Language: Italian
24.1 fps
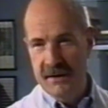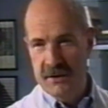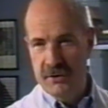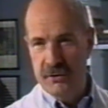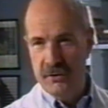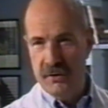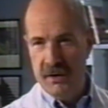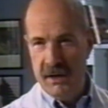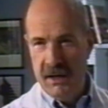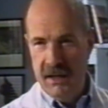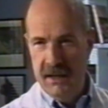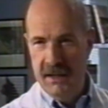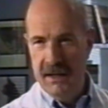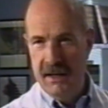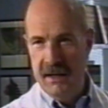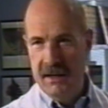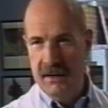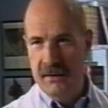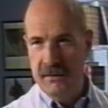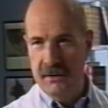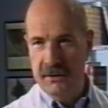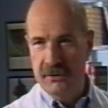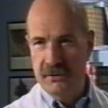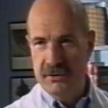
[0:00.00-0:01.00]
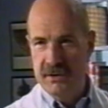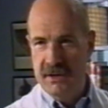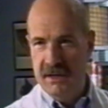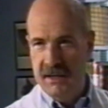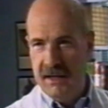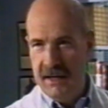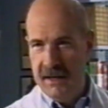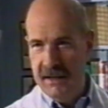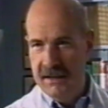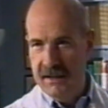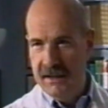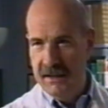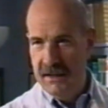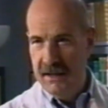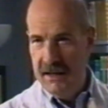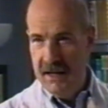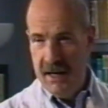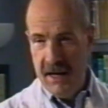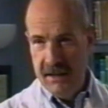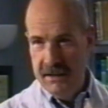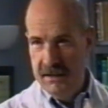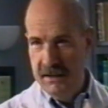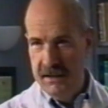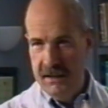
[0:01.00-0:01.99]
fa sorridere quando si tratta di
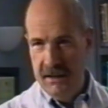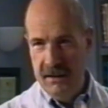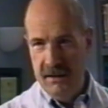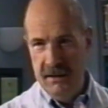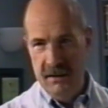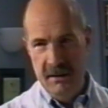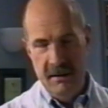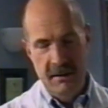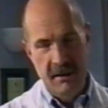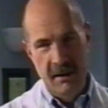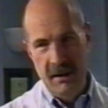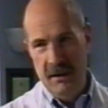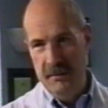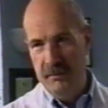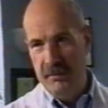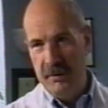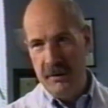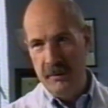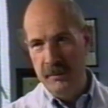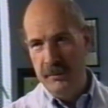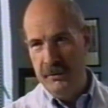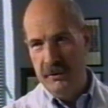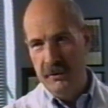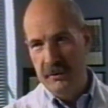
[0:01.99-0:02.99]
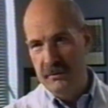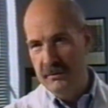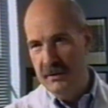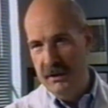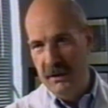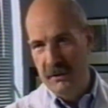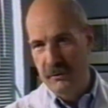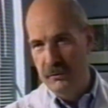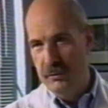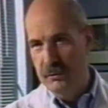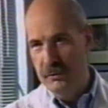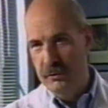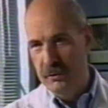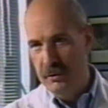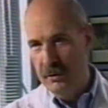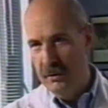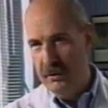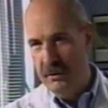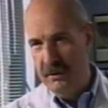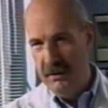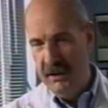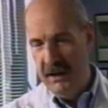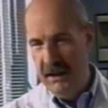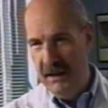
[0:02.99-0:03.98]
gatti, è proprio del
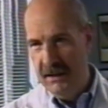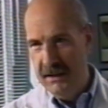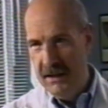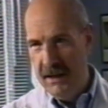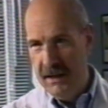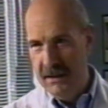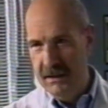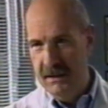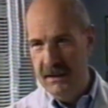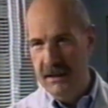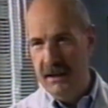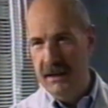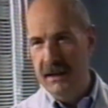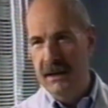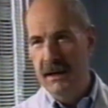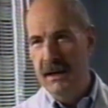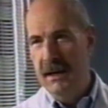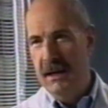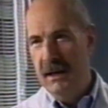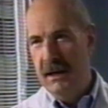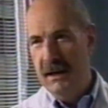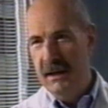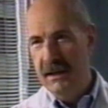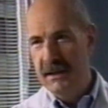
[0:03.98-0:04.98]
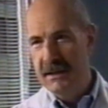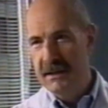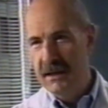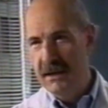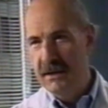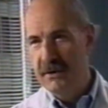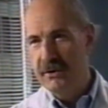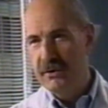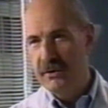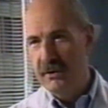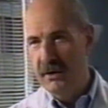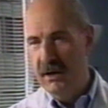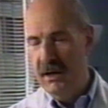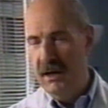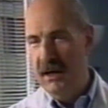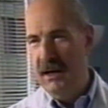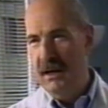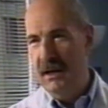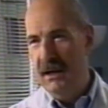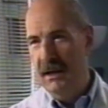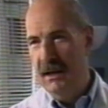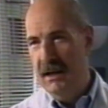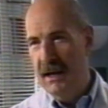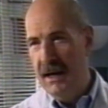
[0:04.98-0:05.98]
tutto inadatta, nel senso
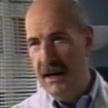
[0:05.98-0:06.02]
che il